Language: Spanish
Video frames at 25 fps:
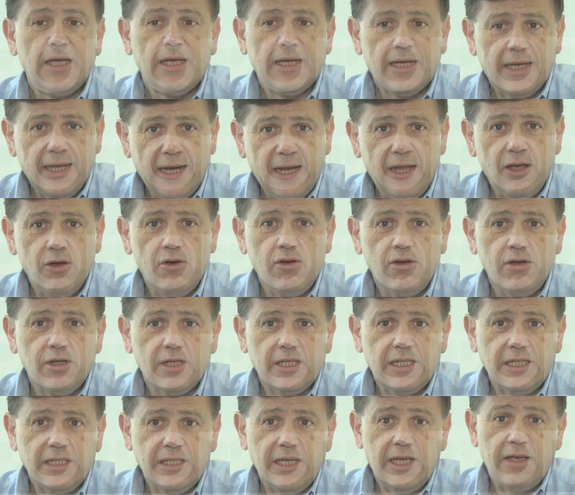Creo
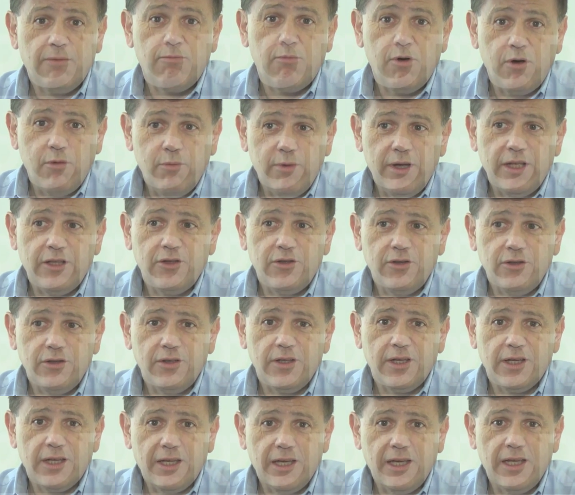que ya es momento
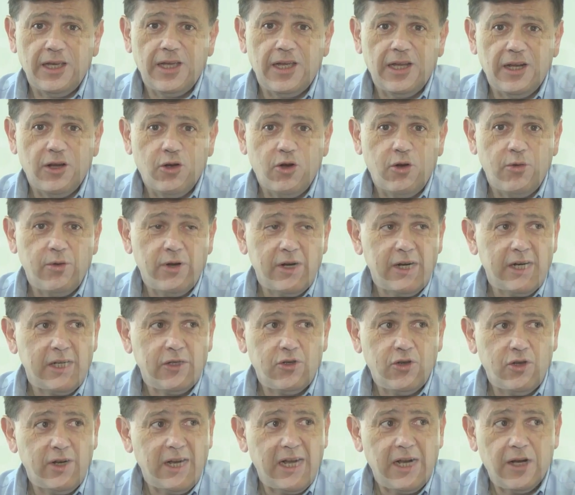de que el Gobierno
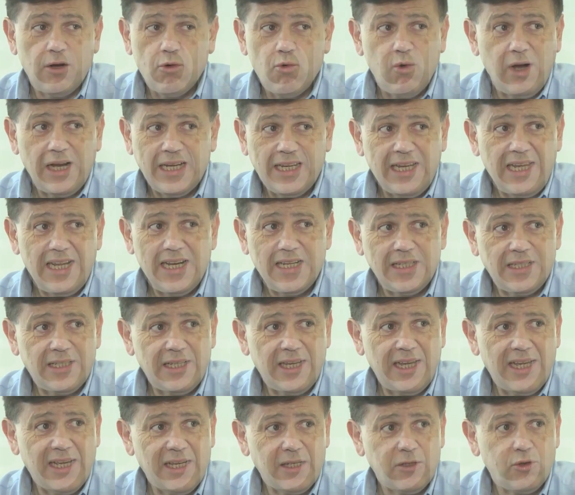Nacional, cualquiera
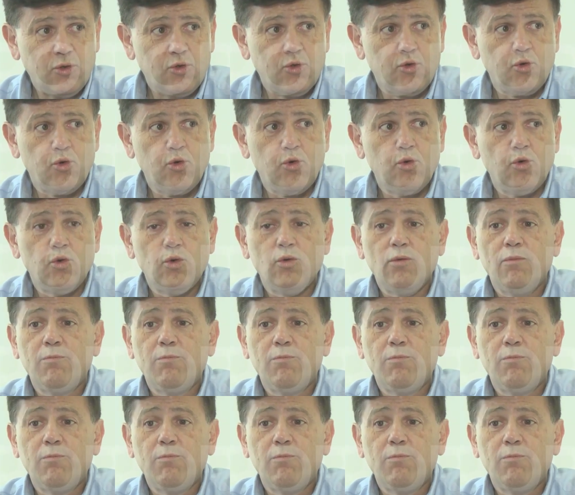sea su